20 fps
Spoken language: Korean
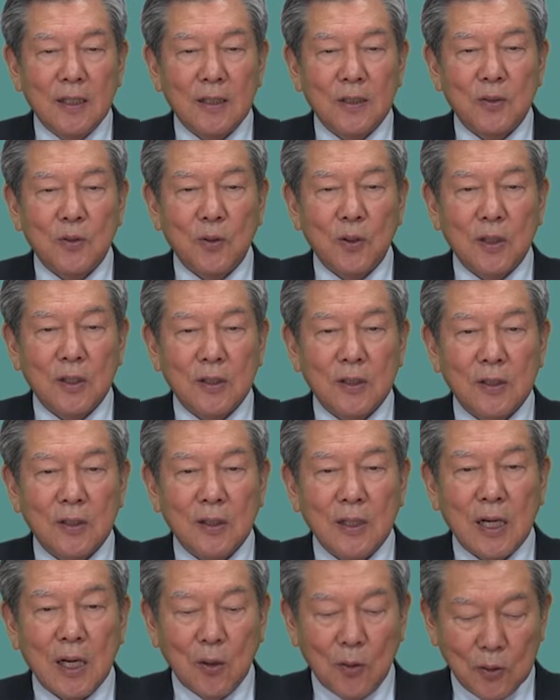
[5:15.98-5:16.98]
소개를
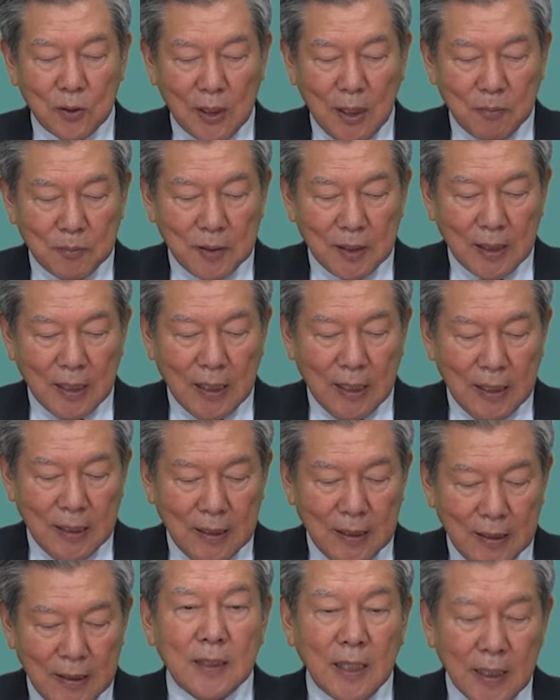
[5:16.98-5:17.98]
하고자 합니다.
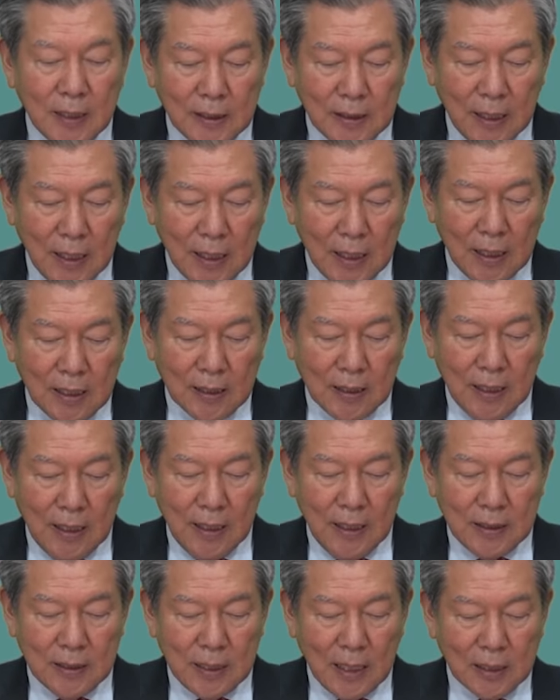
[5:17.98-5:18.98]

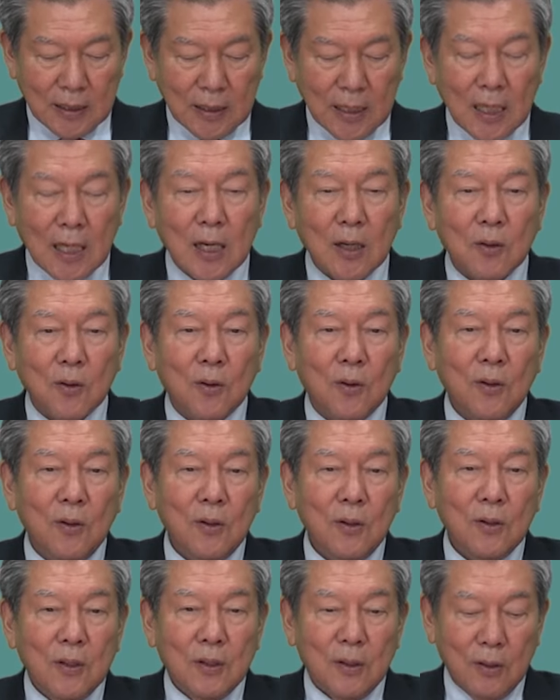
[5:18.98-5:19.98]
생생하게
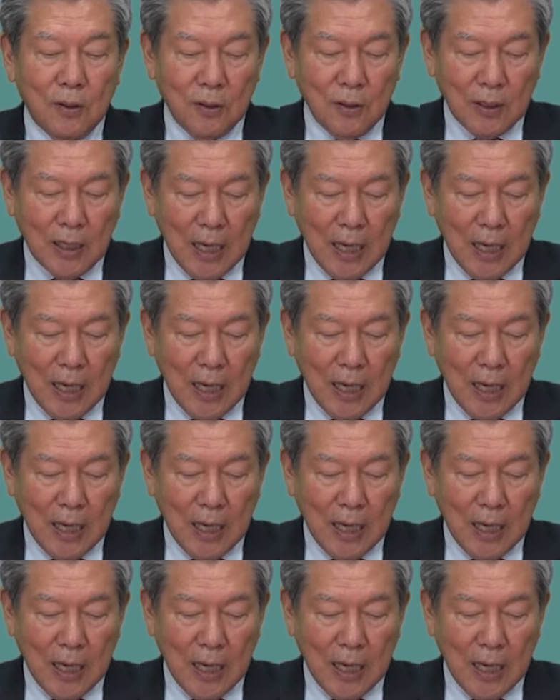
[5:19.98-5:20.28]
상상하고 어,